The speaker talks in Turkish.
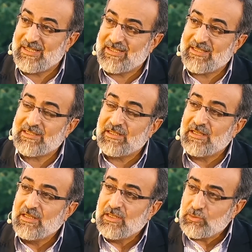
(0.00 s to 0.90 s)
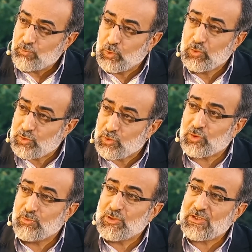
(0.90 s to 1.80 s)
nedir? Bunun
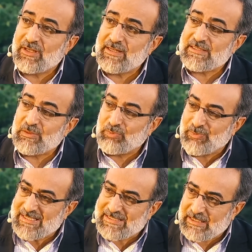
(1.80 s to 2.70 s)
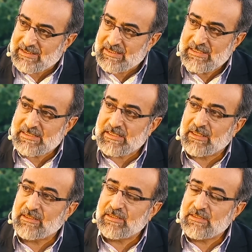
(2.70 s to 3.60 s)
çözümü çaresi bizzat
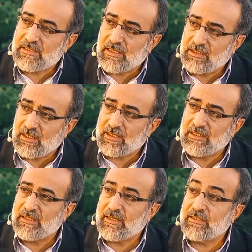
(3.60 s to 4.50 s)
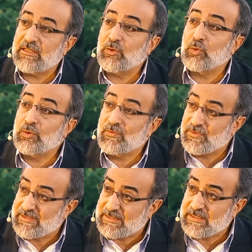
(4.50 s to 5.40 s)
insanı, insanın hakikatini, onun
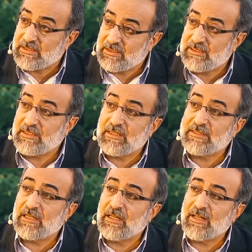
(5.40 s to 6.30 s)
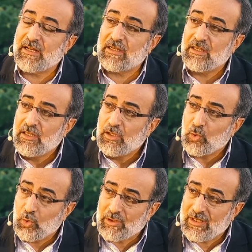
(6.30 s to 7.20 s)
fıtratını dikkate alarak
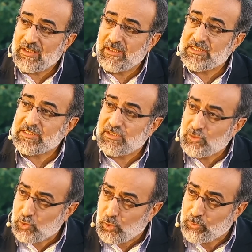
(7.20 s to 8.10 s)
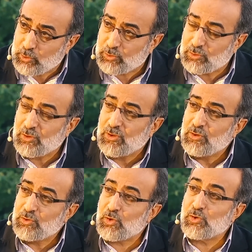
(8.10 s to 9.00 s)
ona ilişkin somut
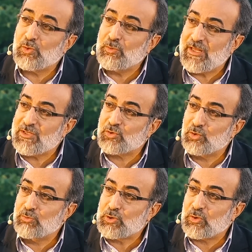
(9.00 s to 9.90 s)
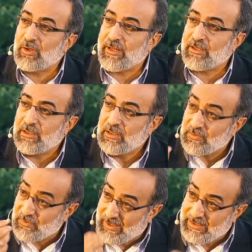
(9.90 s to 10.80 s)
çözümler sunmuş olan
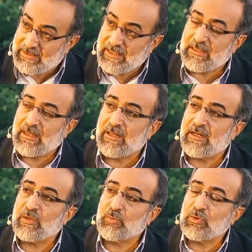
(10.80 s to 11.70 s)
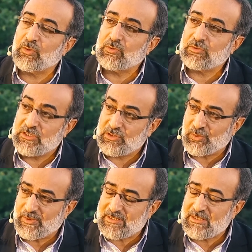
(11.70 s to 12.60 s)
vahiden alarak bunu hiç
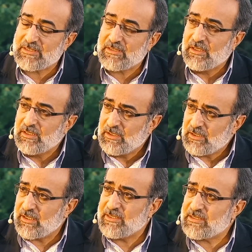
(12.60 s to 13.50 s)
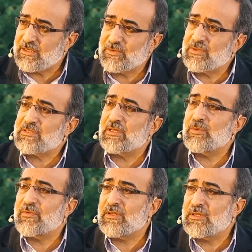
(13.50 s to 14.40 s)
şüphesiz. Aleyhisselatü
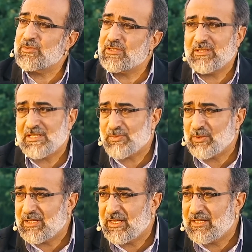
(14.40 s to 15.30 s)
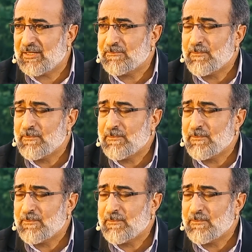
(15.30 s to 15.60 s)
Vesselam Efendimizin tespitleri,